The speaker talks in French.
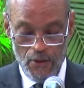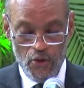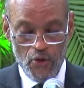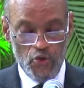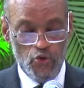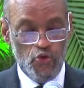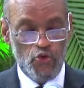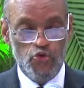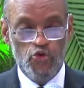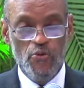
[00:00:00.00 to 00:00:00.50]

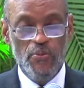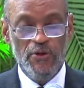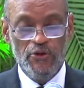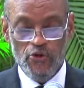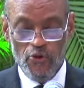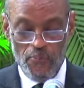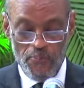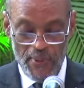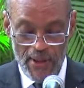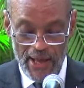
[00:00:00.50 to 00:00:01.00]
Nous ne
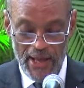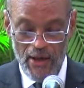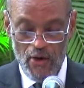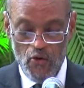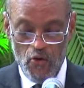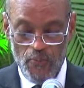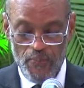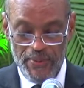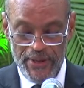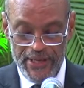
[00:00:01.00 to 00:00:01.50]
demandons pas
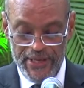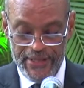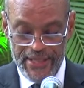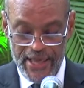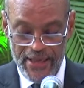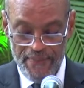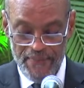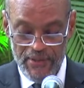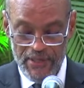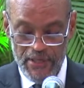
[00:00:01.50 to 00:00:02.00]
aux pays
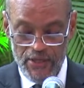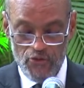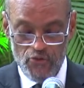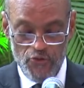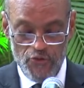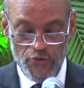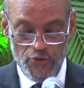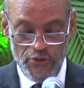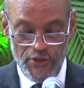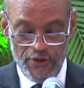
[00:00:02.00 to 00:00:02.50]
d'amis de
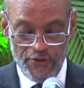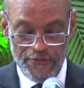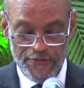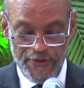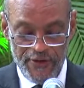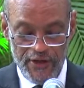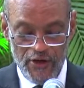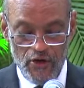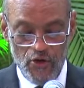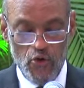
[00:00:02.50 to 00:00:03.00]
venir
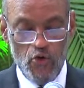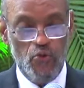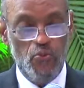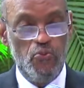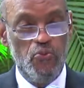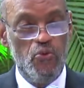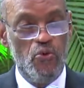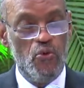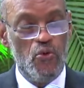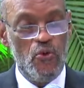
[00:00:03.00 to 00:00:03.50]
faire le
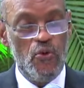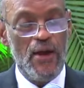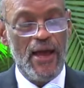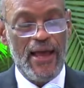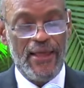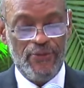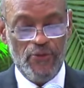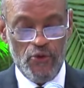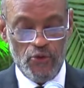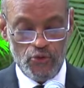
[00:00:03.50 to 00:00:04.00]
boulot
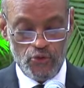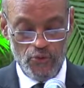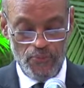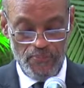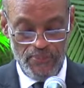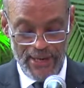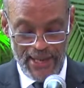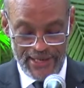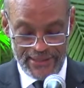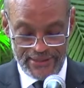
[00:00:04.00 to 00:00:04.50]
à notre
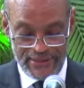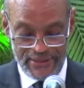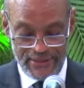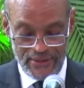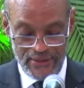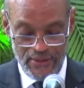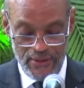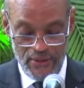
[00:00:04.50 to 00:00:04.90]
place.